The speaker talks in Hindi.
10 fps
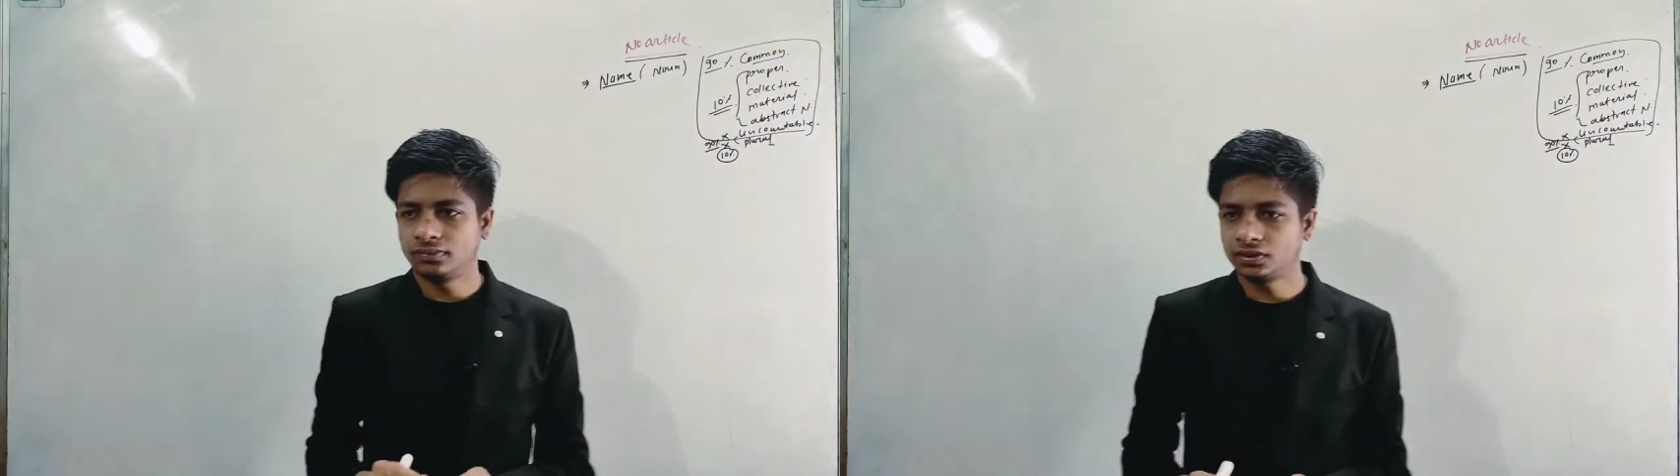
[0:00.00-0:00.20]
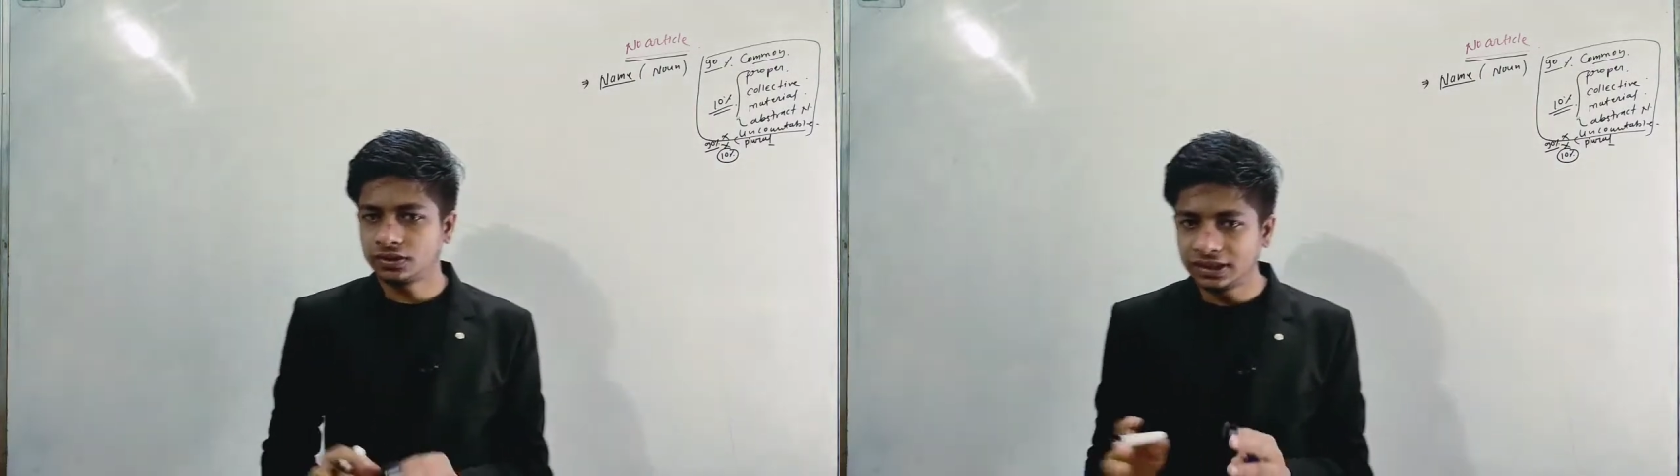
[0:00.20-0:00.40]

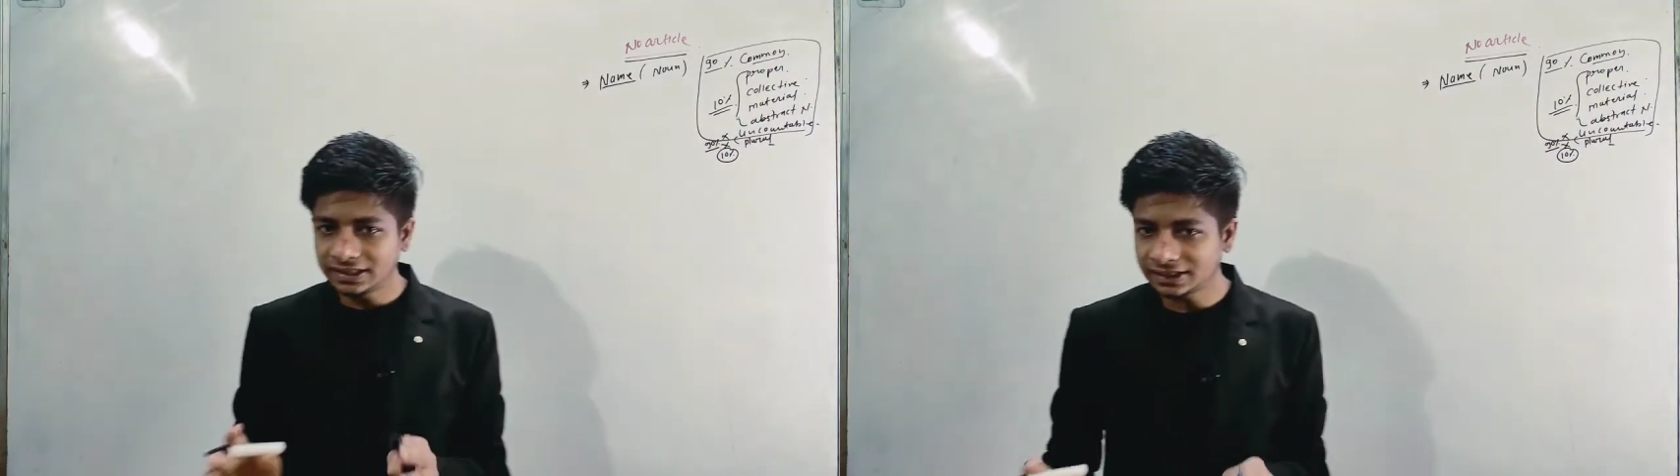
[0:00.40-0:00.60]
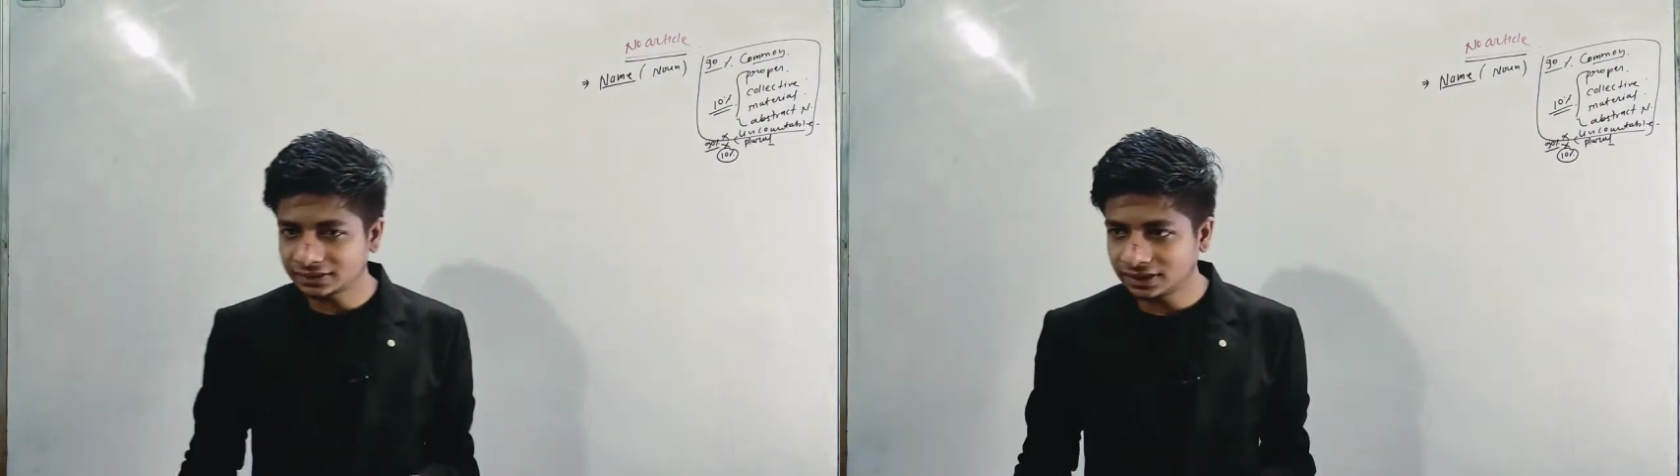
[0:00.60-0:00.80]
गिन
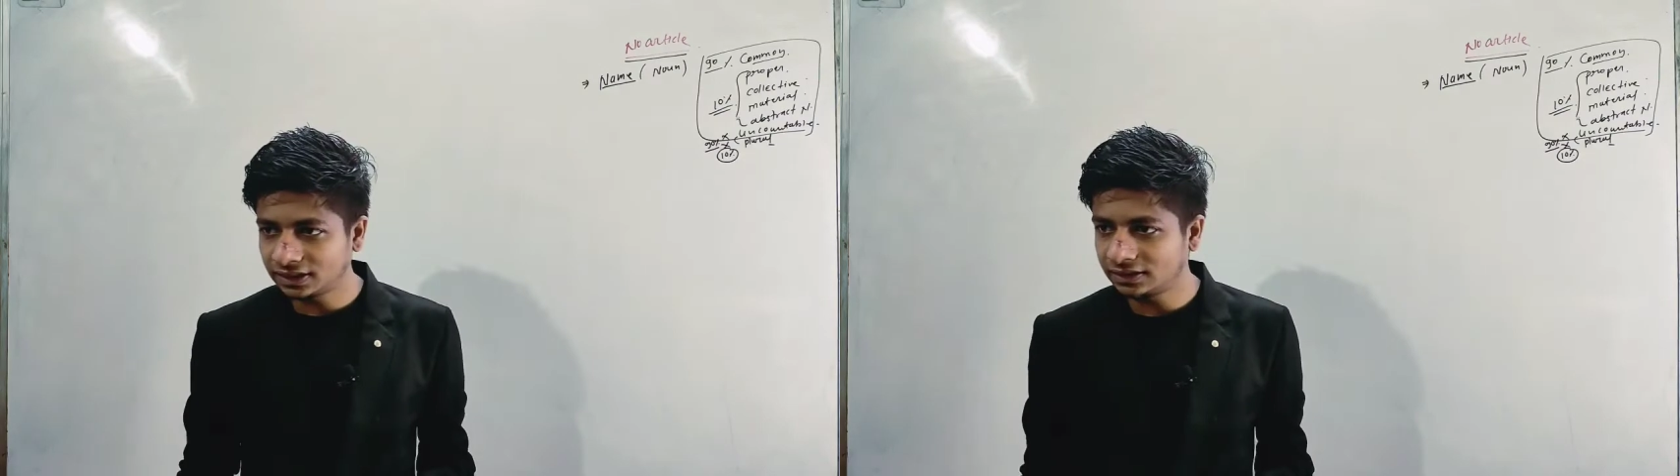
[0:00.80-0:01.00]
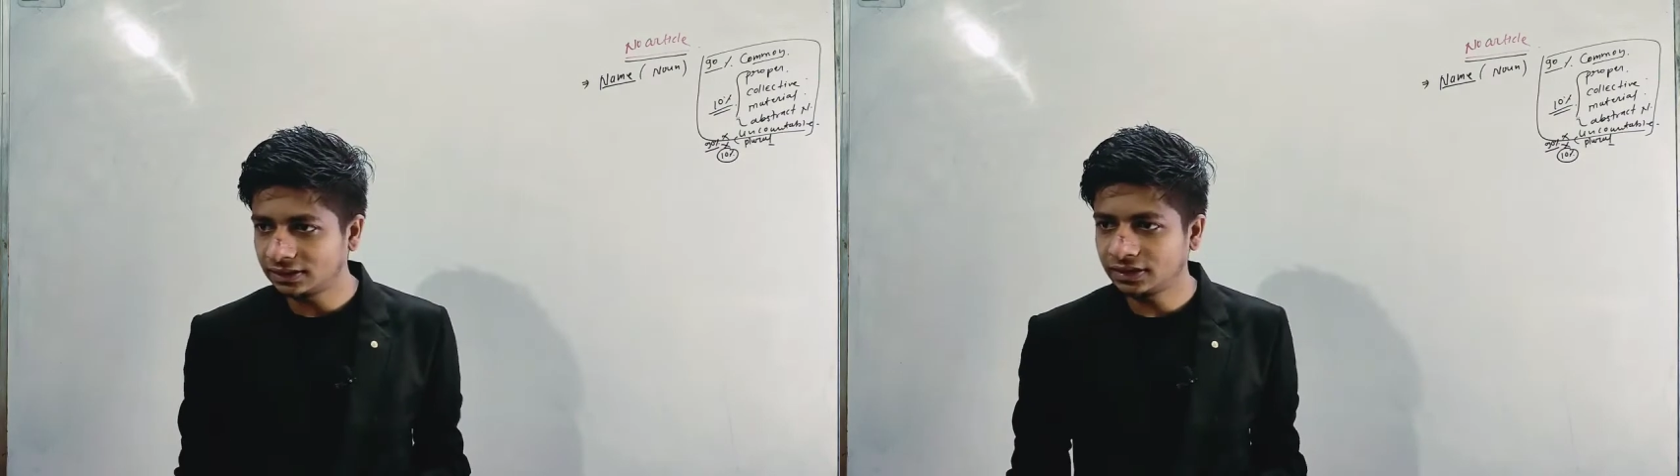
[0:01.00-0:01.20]
नहीं सकते
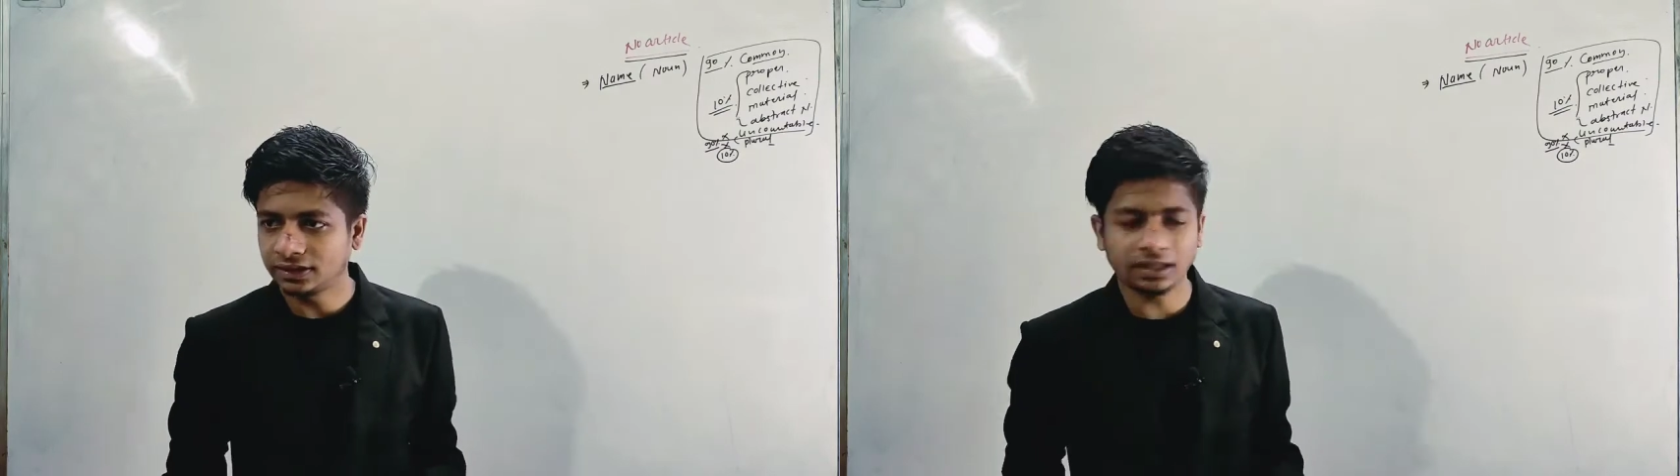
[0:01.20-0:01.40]
हैं है